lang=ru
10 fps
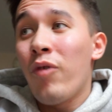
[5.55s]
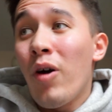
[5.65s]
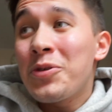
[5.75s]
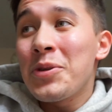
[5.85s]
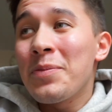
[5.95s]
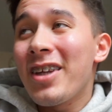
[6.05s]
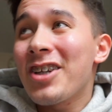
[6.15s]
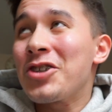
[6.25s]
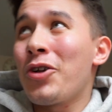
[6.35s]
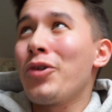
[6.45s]

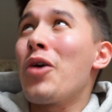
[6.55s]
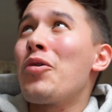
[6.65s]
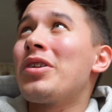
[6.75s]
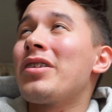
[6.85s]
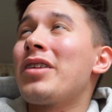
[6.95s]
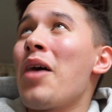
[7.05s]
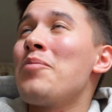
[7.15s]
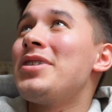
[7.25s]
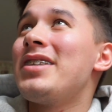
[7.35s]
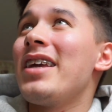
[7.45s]
общем-то, шел какой-то
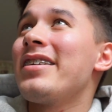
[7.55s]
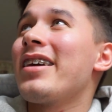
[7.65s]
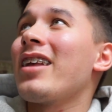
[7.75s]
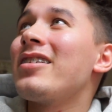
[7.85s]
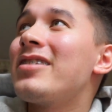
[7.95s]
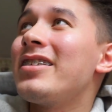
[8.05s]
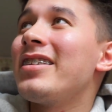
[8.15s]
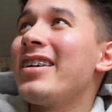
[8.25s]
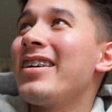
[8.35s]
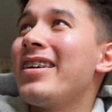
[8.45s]
там день
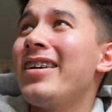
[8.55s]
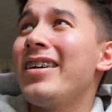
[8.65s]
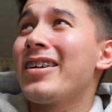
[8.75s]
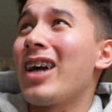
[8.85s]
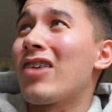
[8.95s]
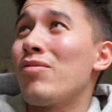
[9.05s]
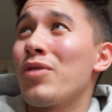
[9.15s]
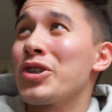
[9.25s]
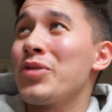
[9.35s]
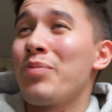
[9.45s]
карантина, и, как вы
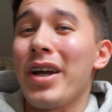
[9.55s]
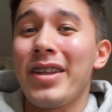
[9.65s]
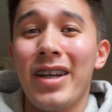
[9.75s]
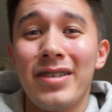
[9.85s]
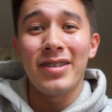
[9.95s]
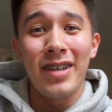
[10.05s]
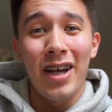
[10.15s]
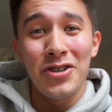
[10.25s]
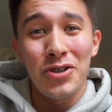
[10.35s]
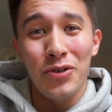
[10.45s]
можете понять,
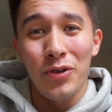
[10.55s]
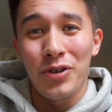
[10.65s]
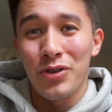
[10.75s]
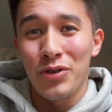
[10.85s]
Ян сходит с